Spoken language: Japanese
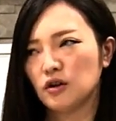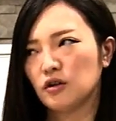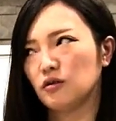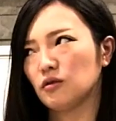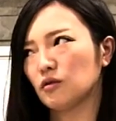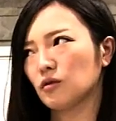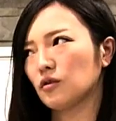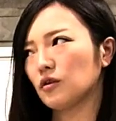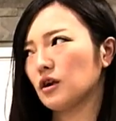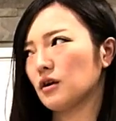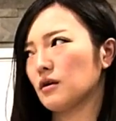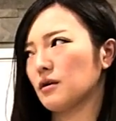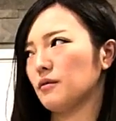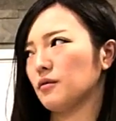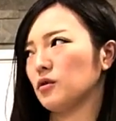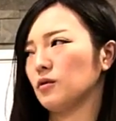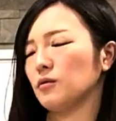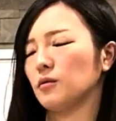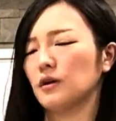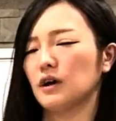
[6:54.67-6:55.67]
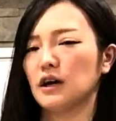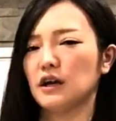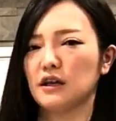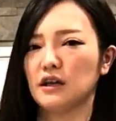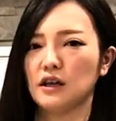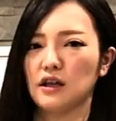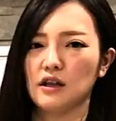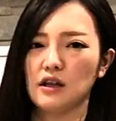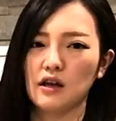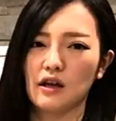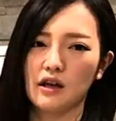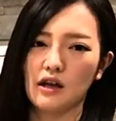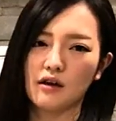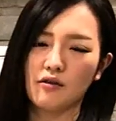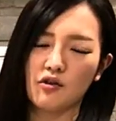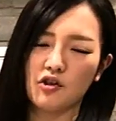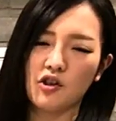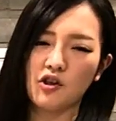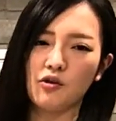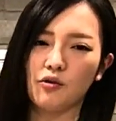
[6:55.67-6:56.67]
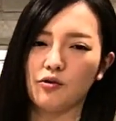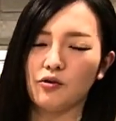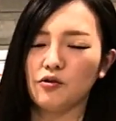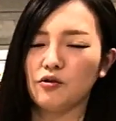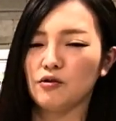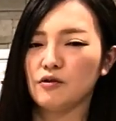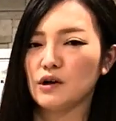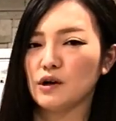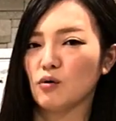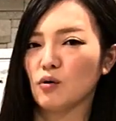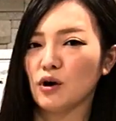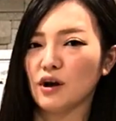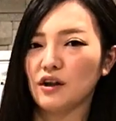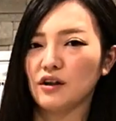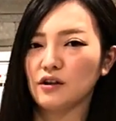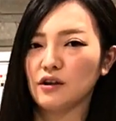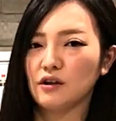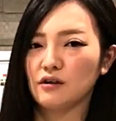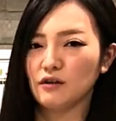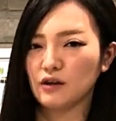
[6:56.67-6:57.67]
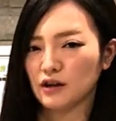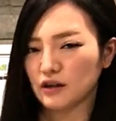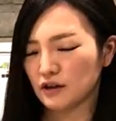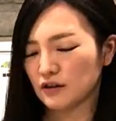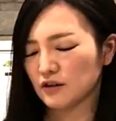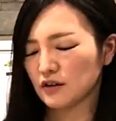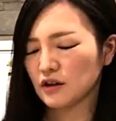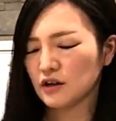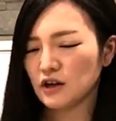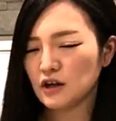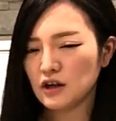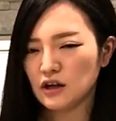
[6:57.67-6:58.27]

いうことがほとんど背景で各資料というのは置かれているわけです。